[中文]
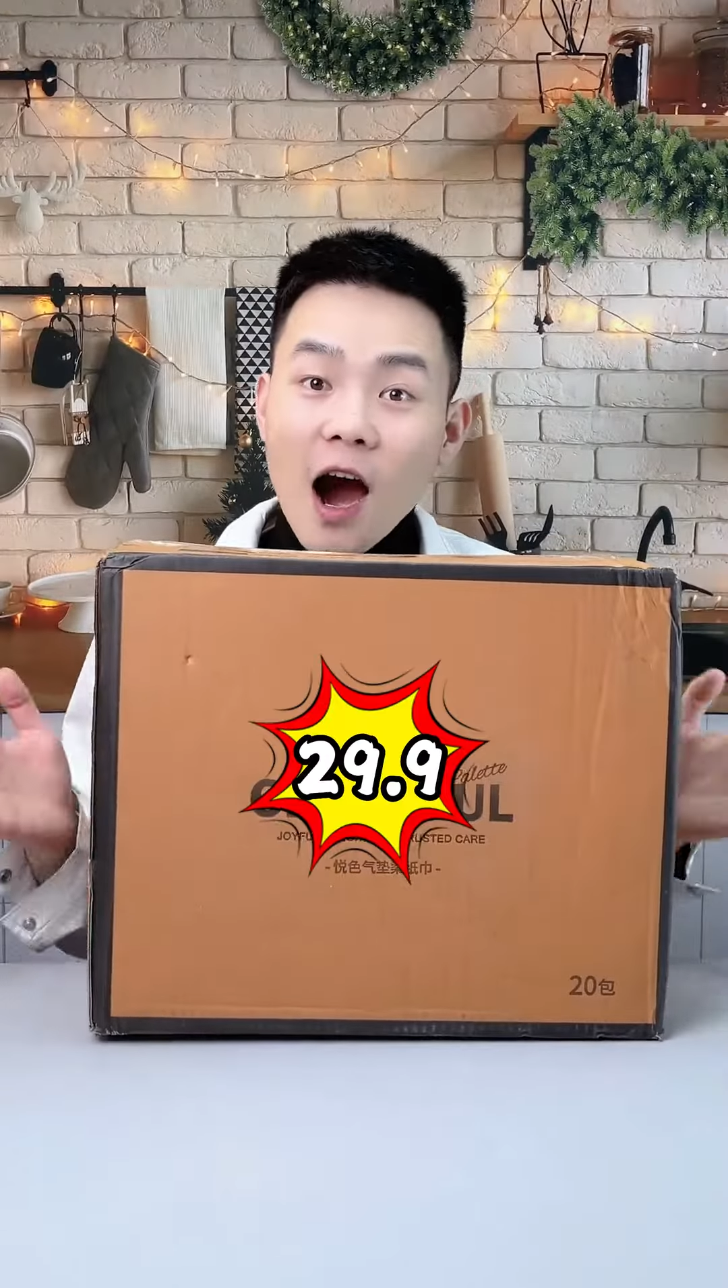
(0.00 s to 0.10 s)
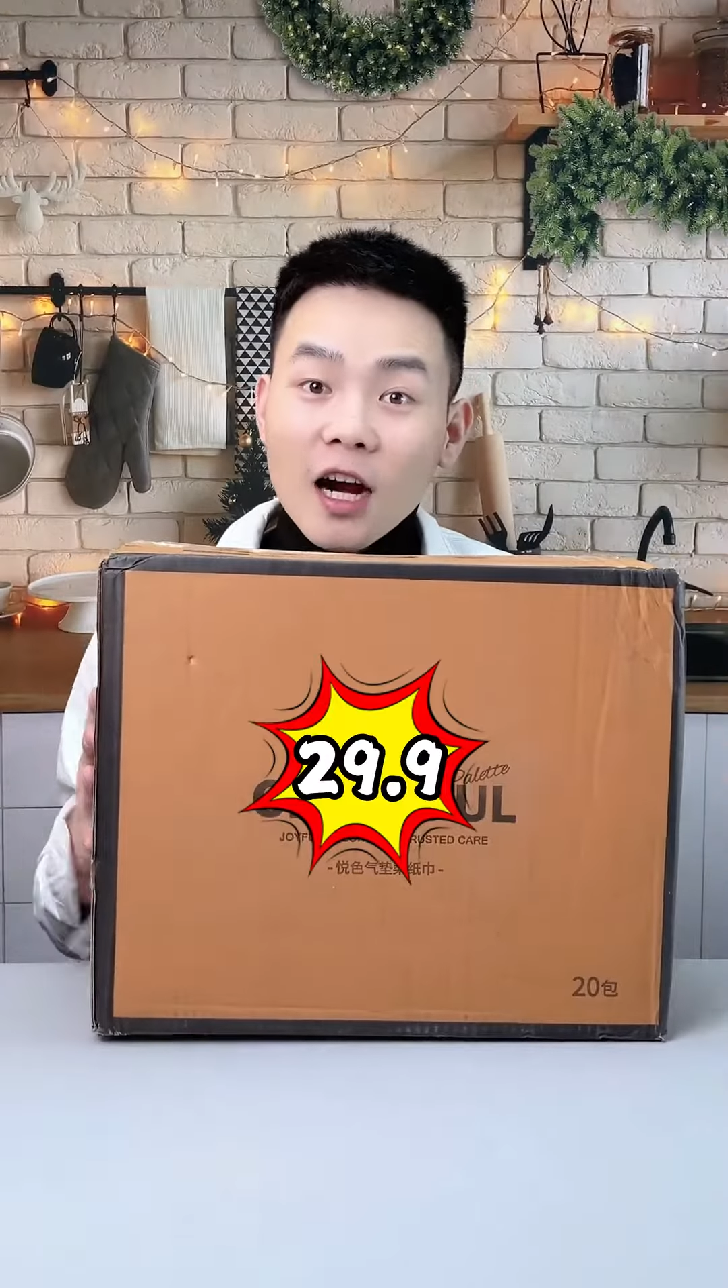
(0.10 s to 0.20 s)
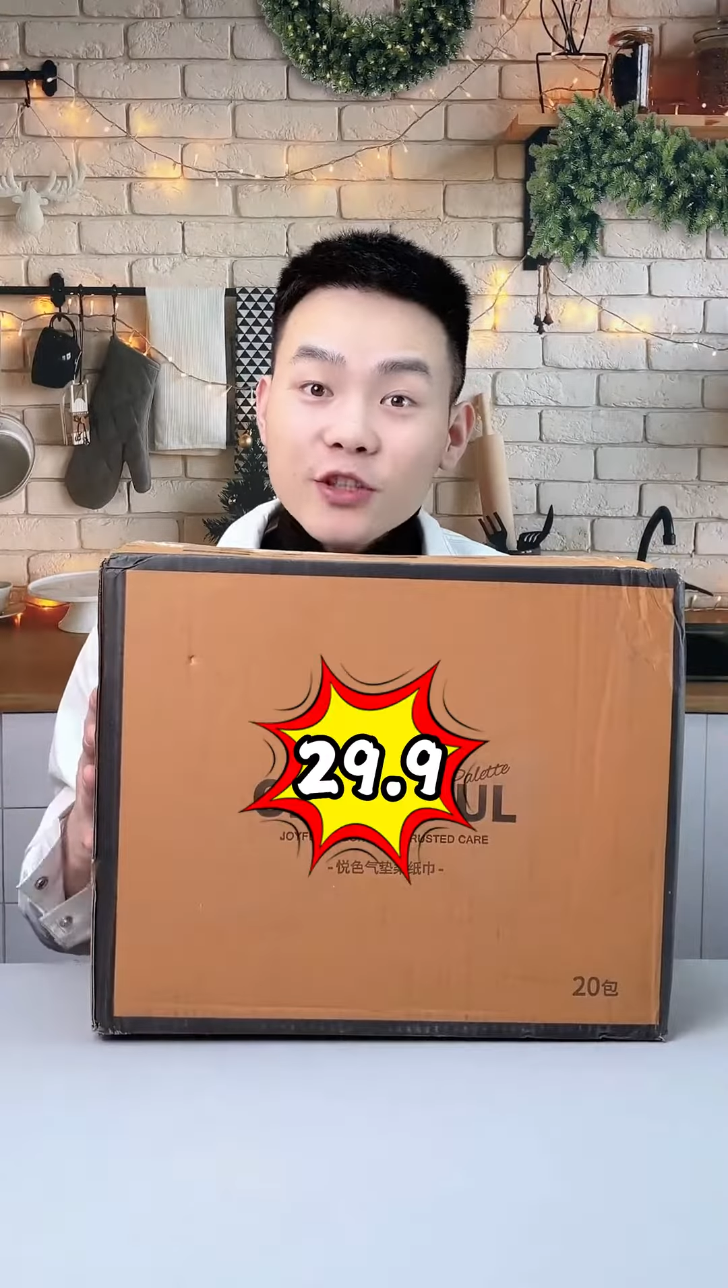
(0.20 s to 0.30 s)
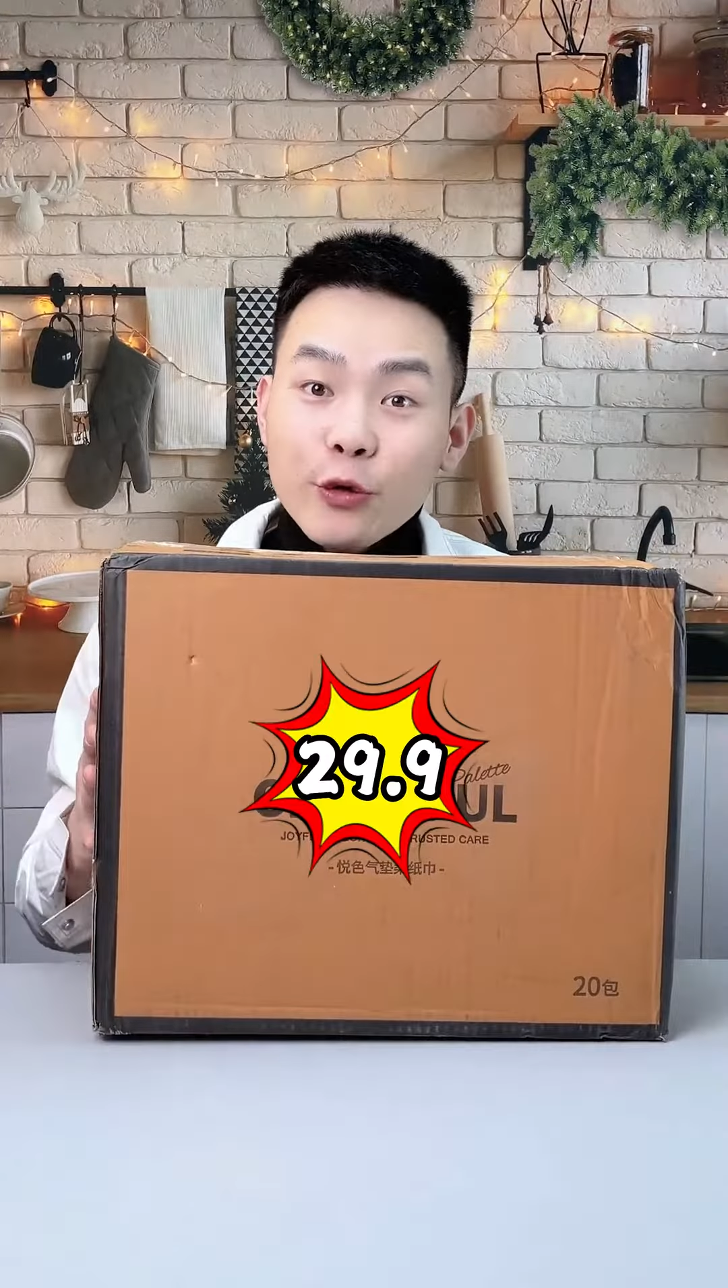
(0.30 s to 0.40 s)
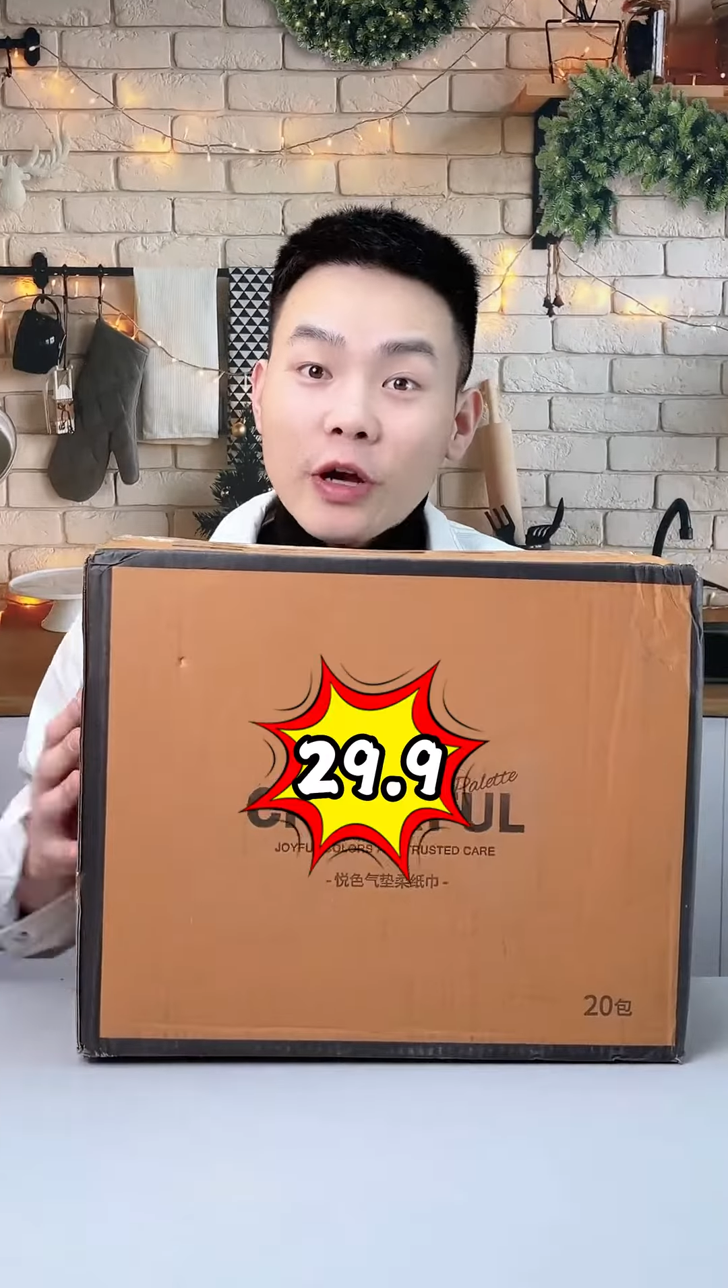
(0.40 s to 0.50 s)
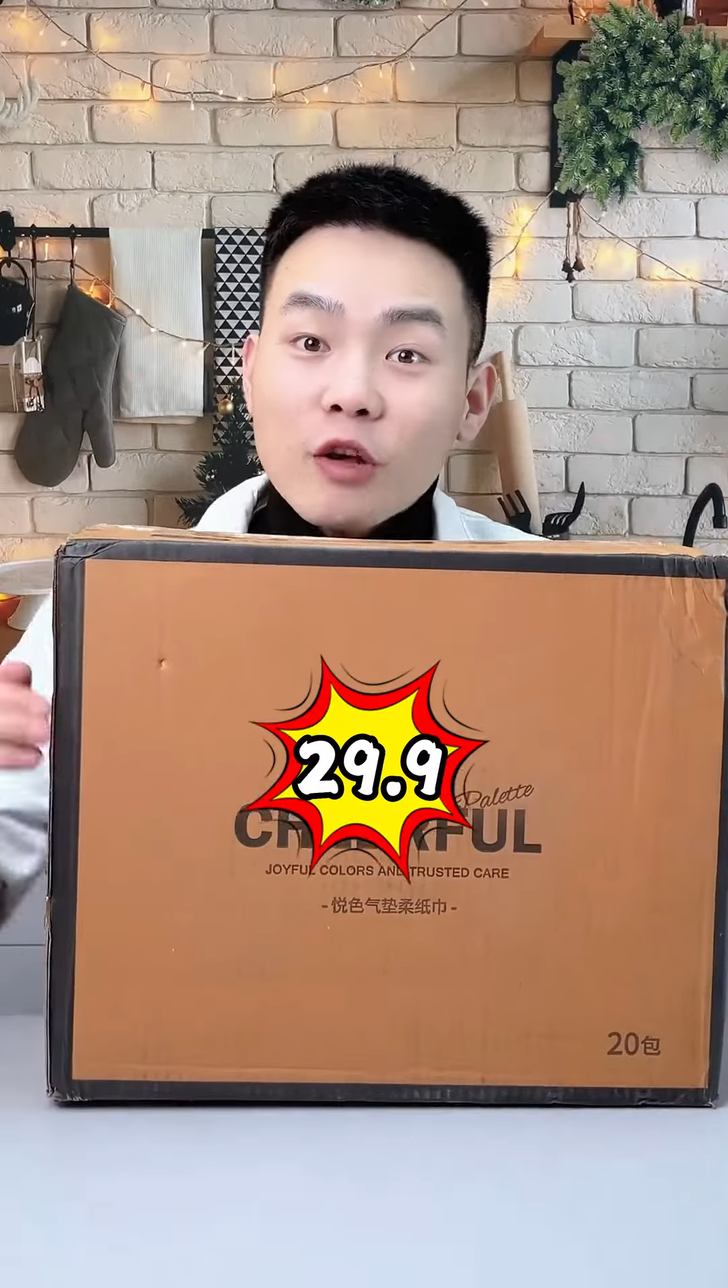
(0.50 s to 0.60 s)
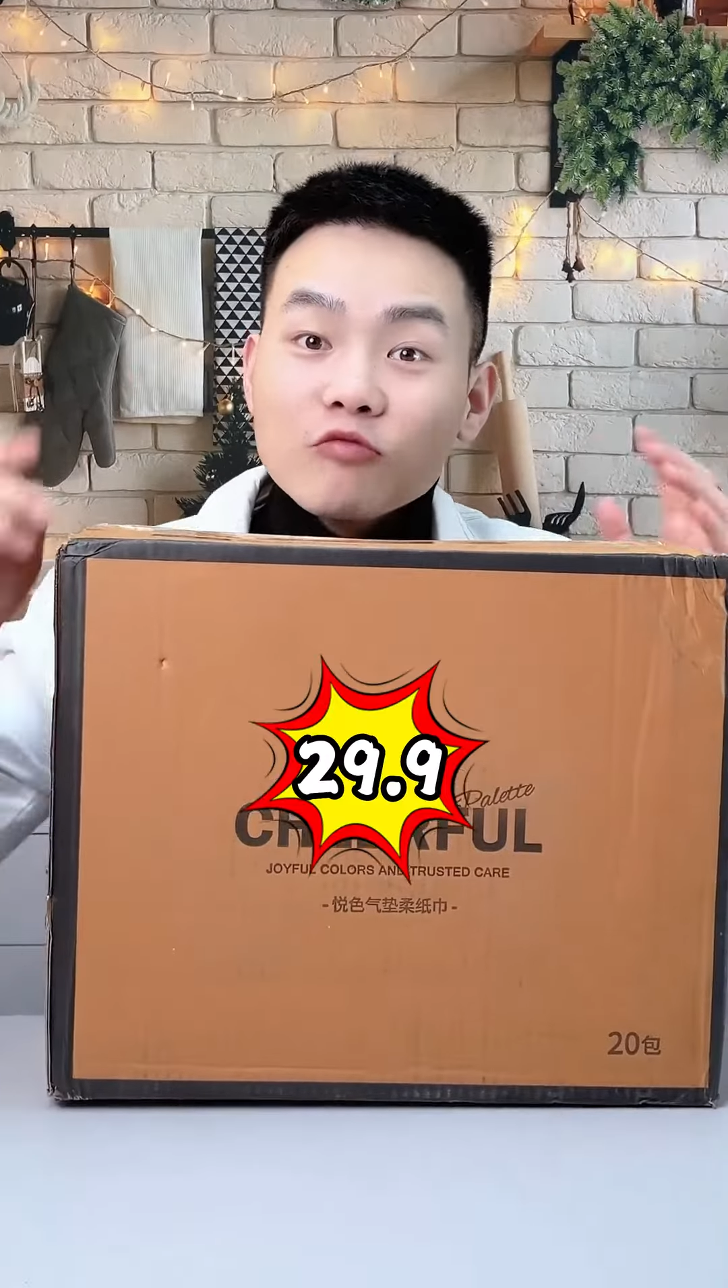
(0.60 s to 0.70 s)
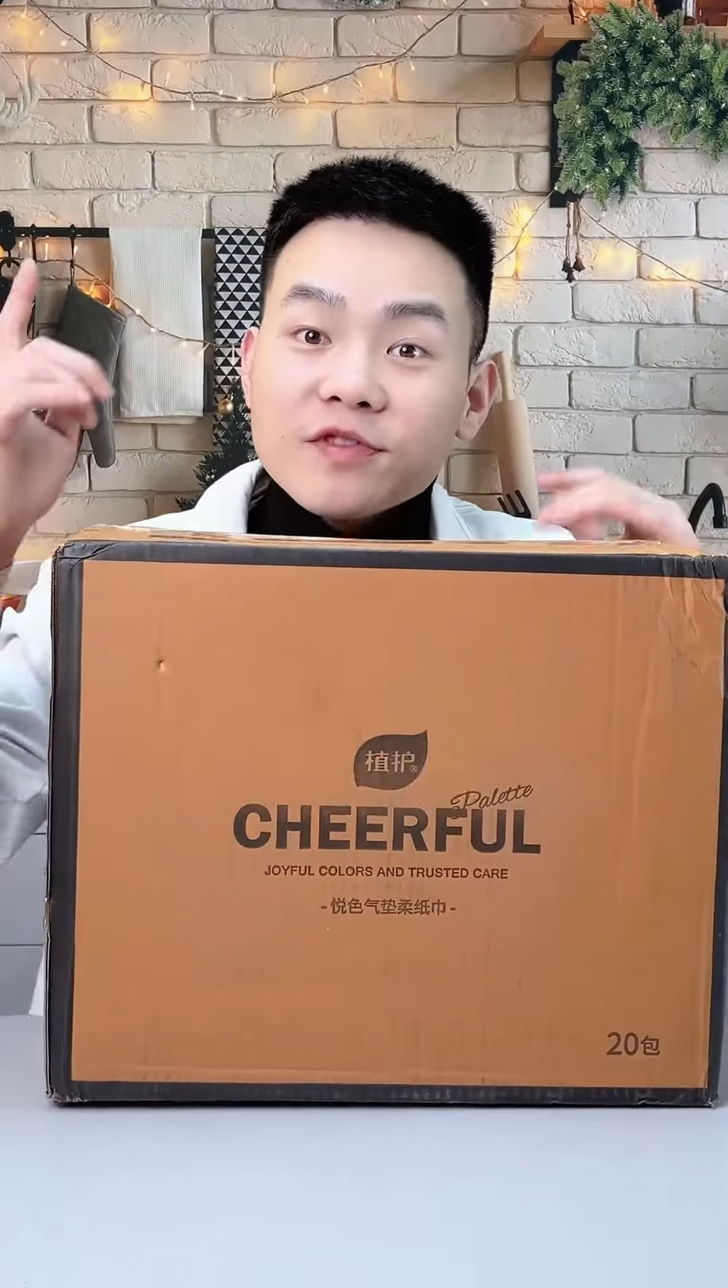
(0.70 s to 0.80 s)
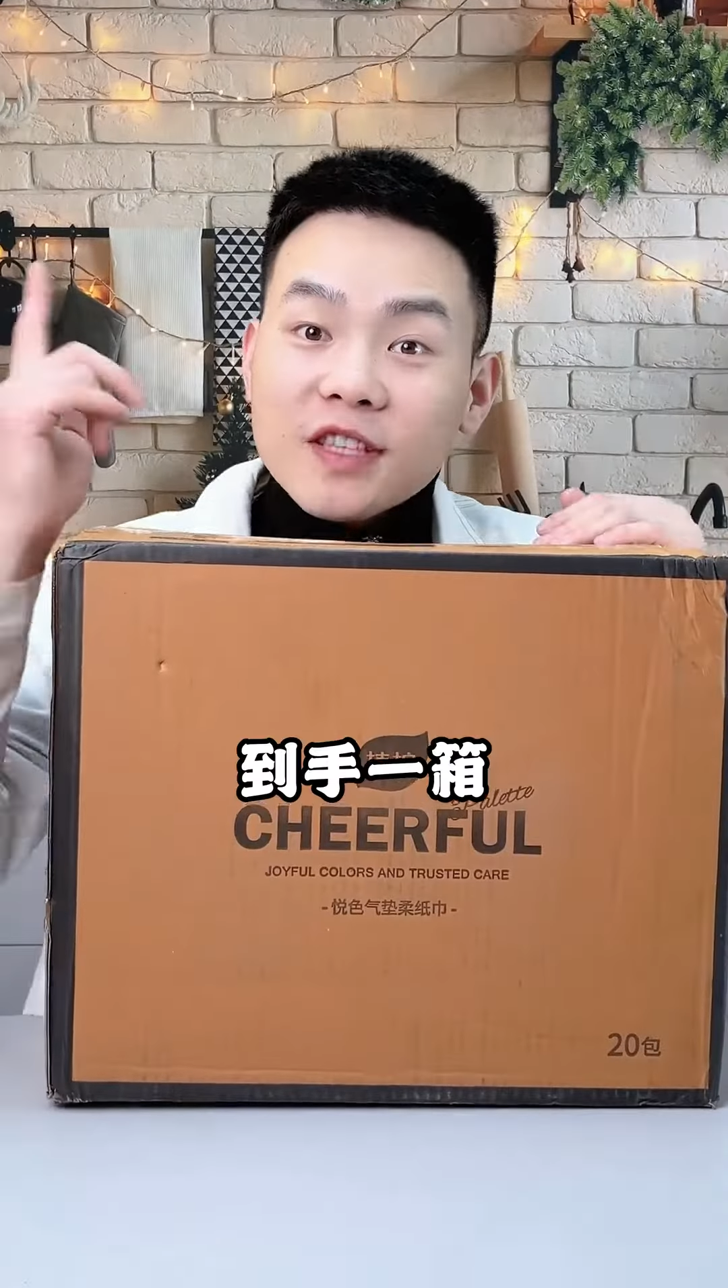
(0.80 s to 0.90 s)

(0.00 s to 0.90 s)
二九块九，